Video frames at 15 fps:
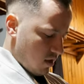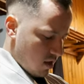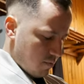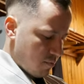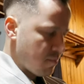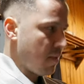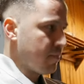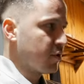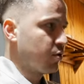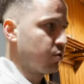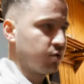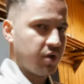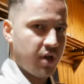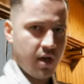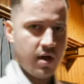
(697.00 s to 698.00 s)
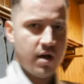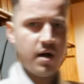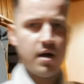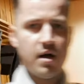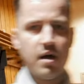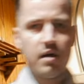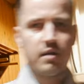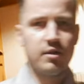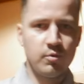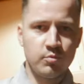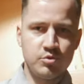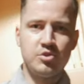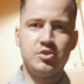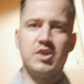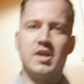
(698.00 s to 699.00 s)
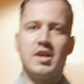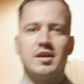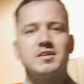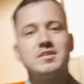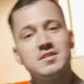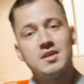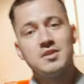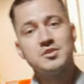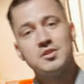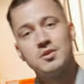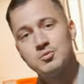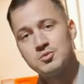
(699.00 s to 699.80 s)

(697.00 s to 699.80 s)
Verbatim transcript: E, my mamy krótkie, a nauczyciele i starsi